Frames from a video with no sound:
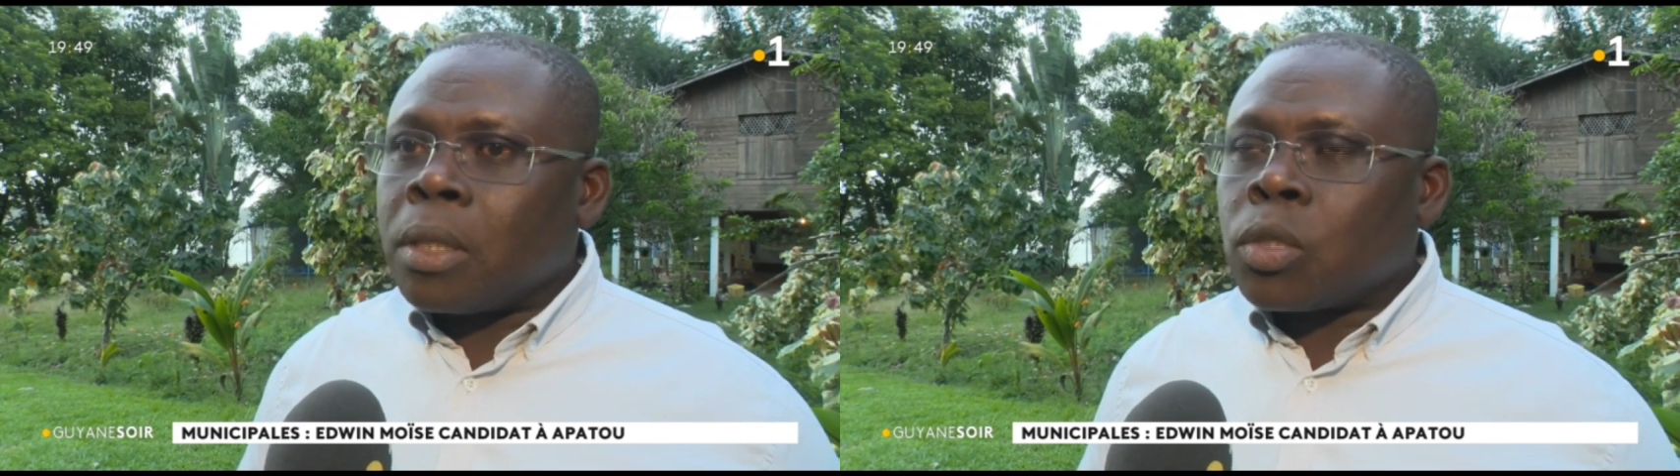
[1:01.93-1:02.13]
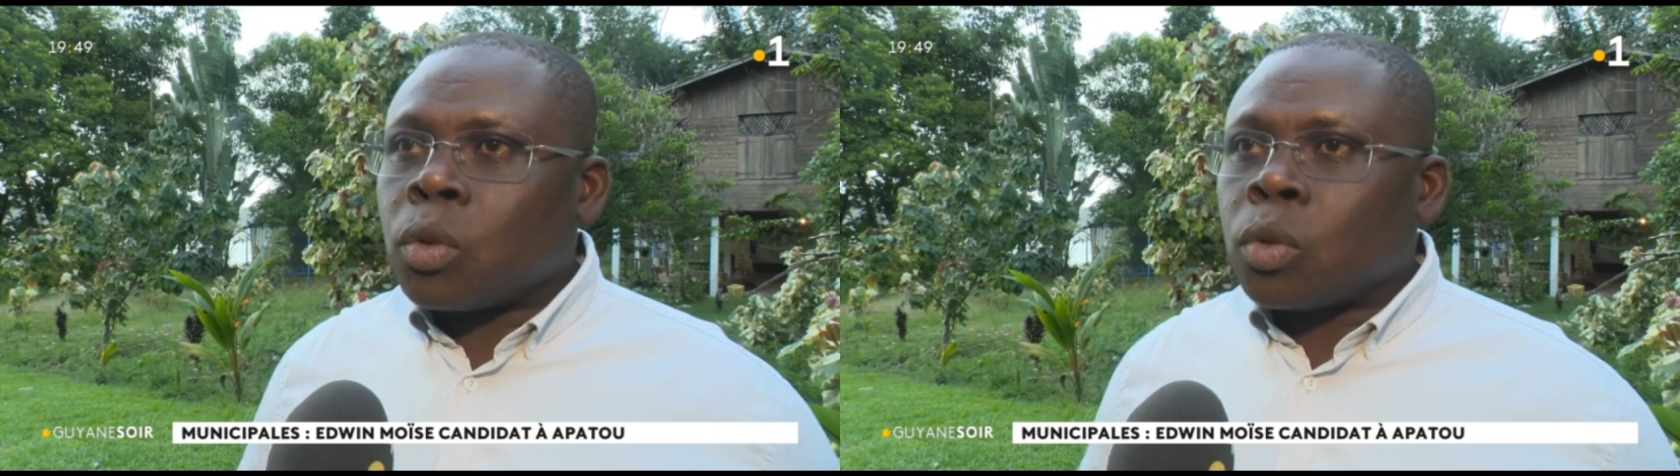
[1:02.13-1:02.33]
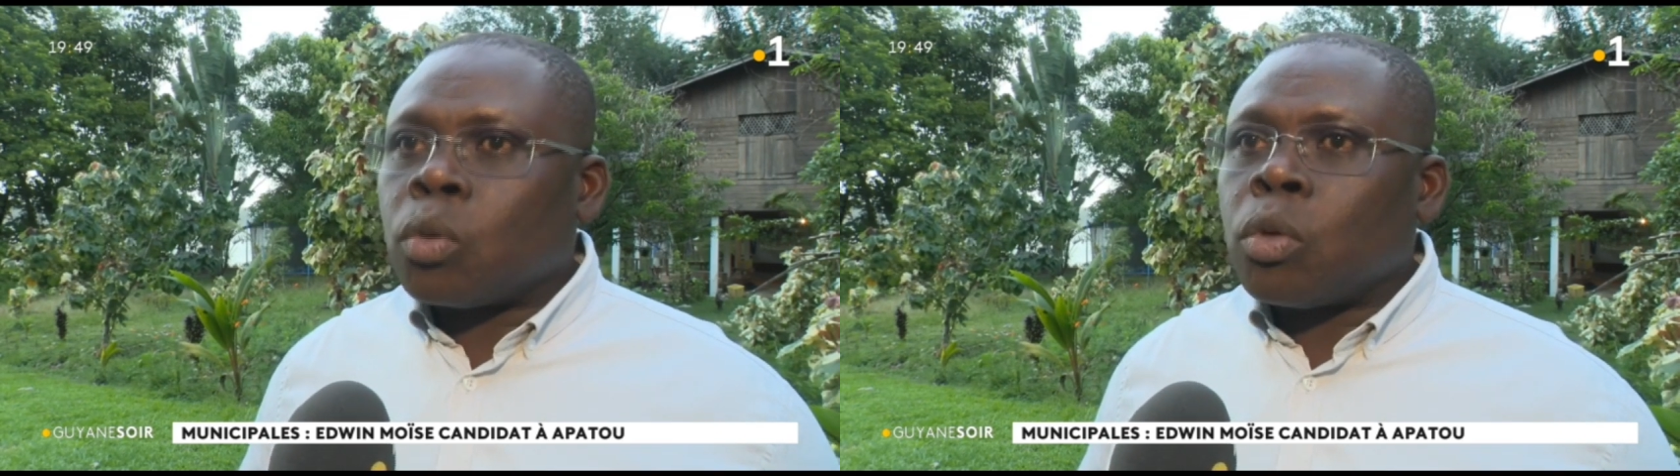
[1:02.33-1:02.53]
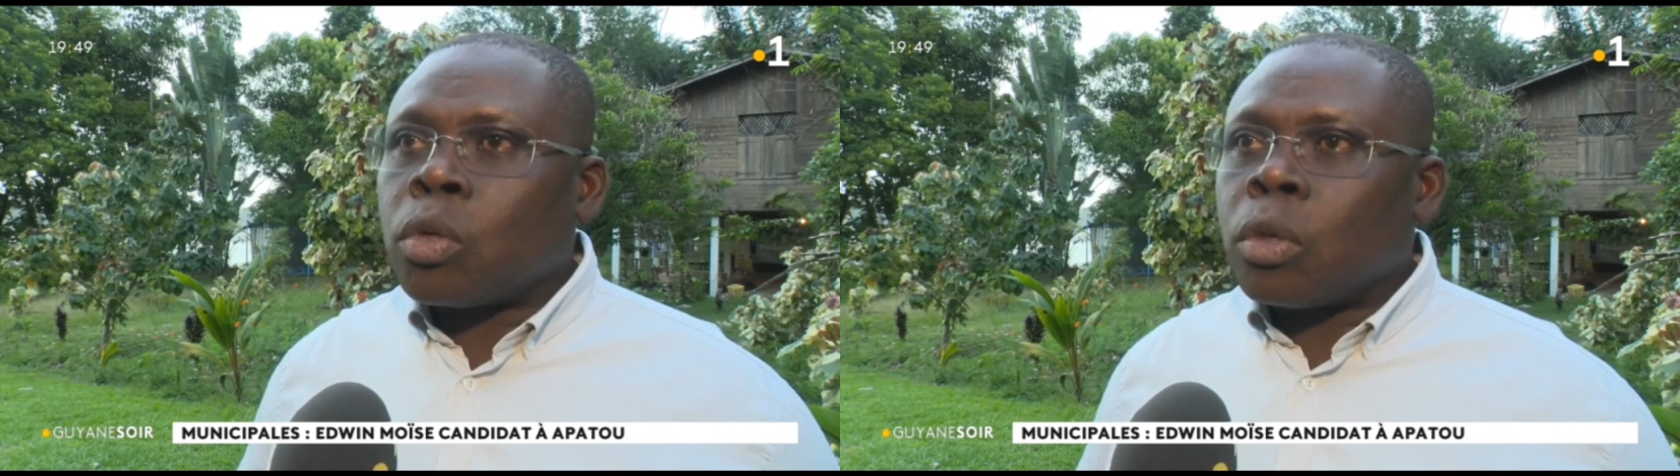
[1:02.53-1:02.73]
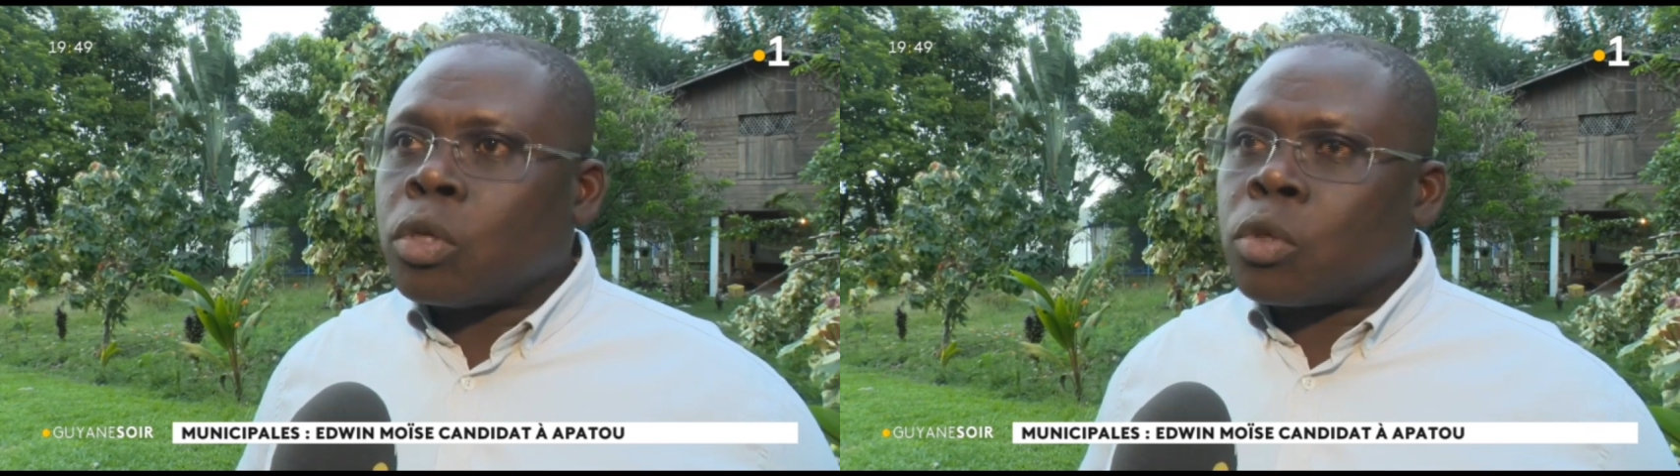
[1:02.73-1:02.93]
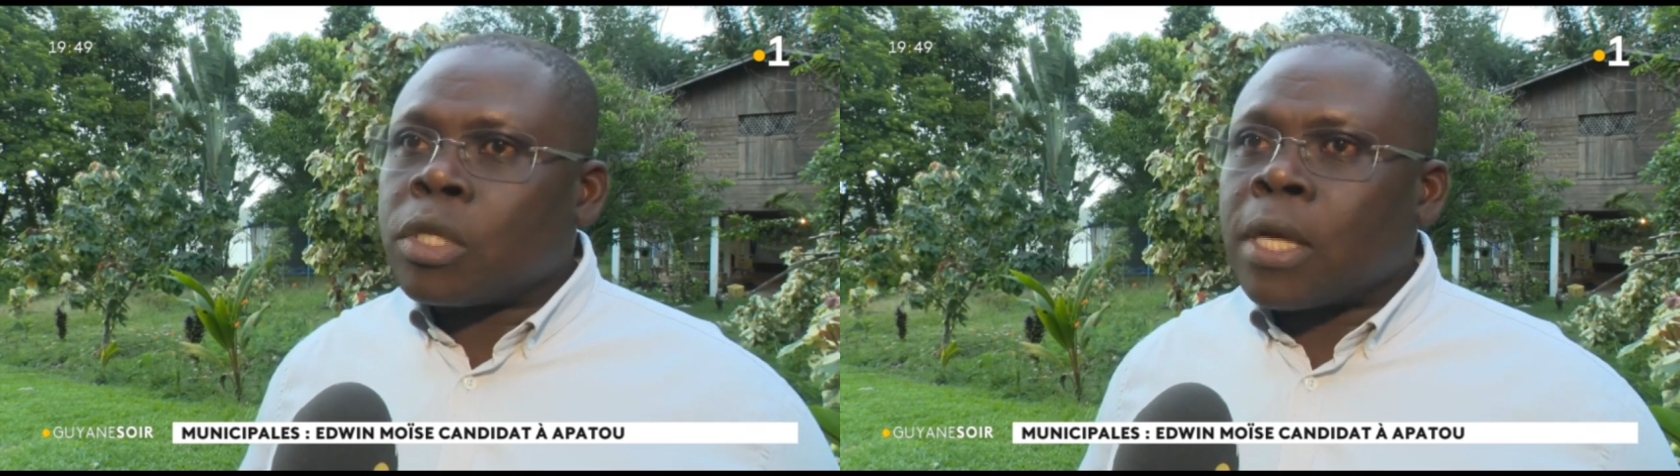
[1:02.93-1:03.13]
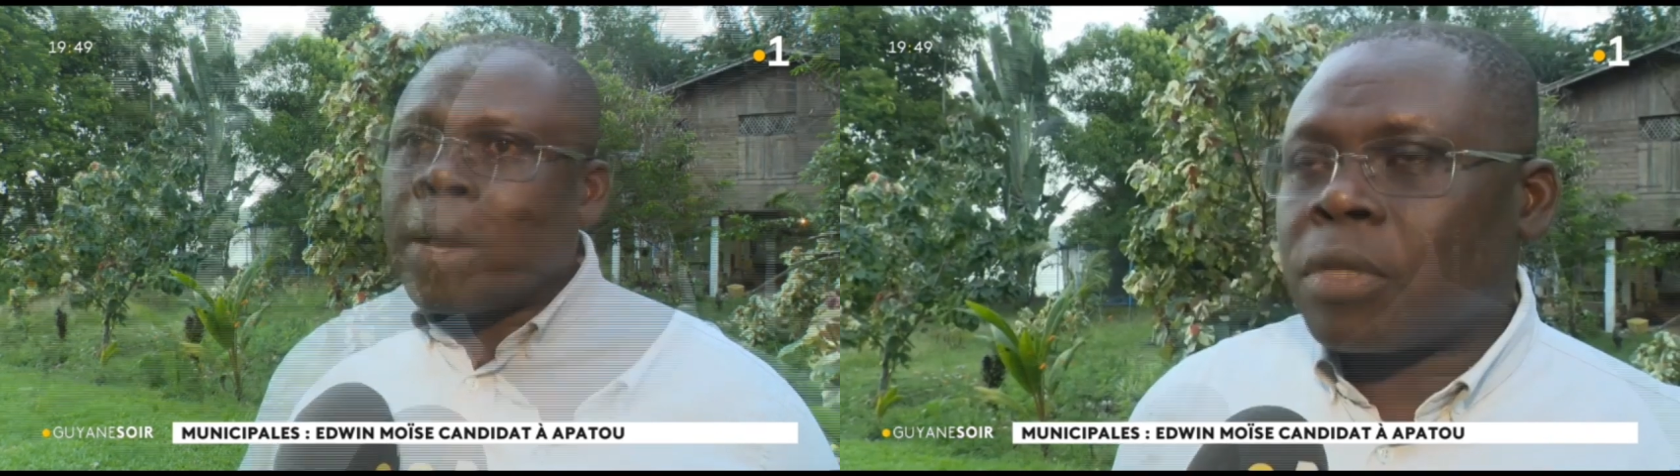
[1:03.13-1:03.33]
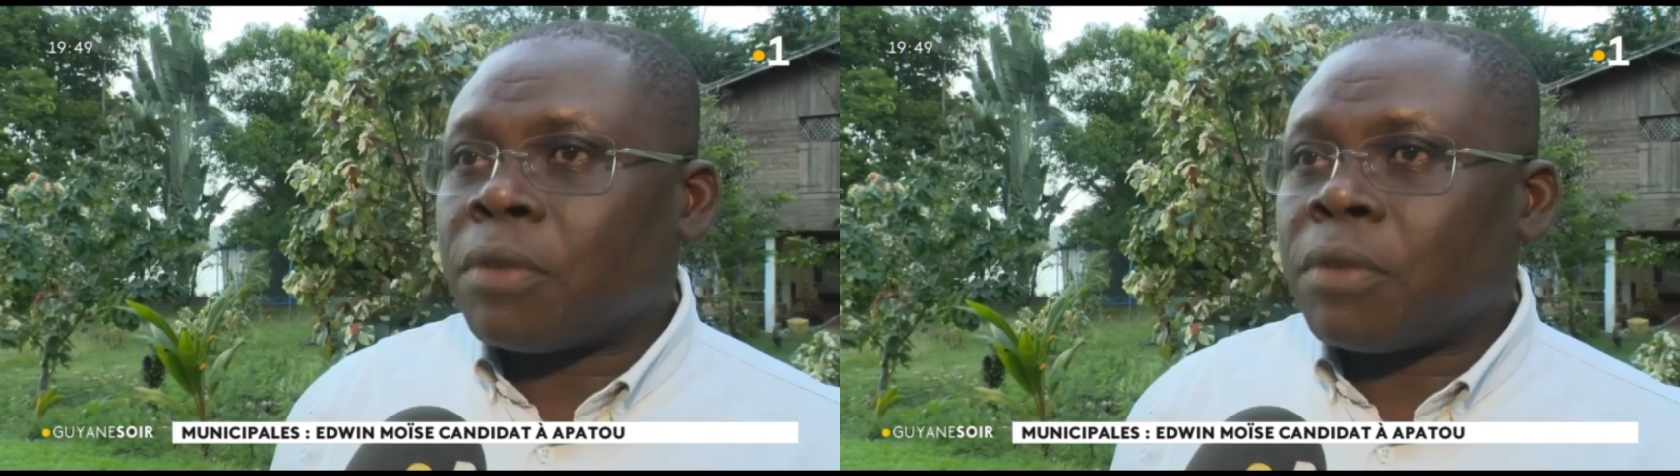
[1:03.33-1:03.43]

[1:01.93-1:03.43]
et surtout le, social.